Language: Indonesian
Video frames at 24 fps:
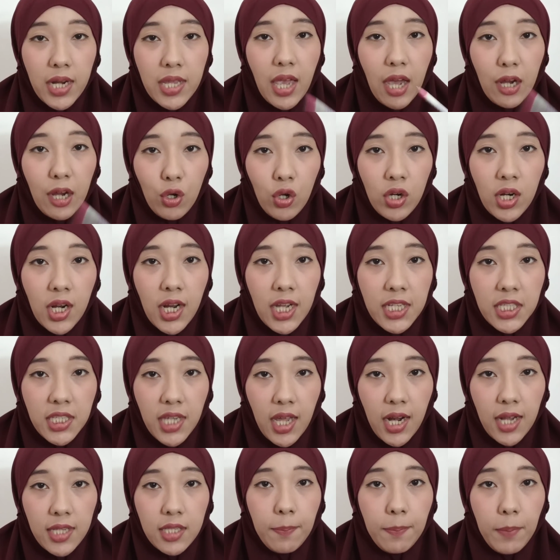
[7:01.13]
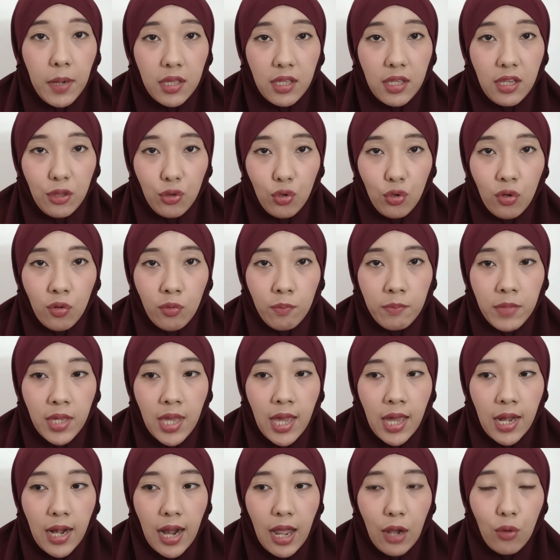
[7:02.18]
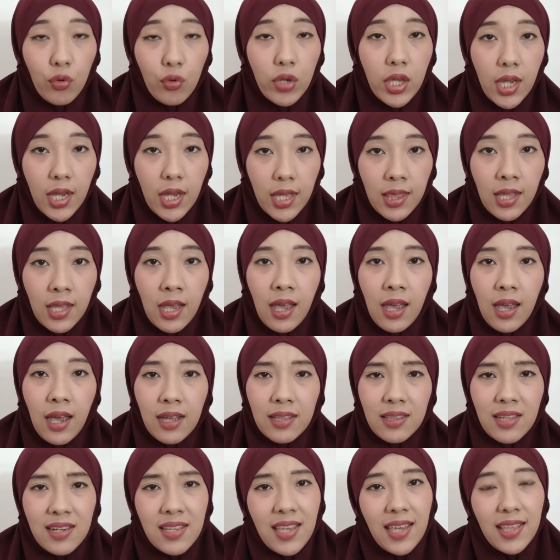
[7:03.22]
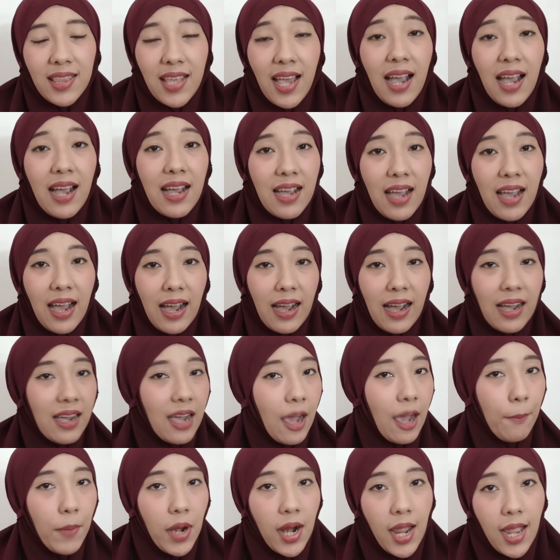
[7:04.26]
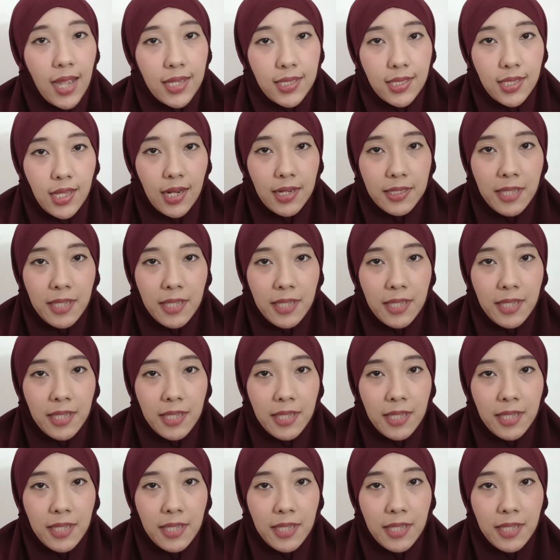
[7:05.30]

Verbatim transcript: riado dengan cara seperti itu biar aku inget ternyata nggak nggak berhasil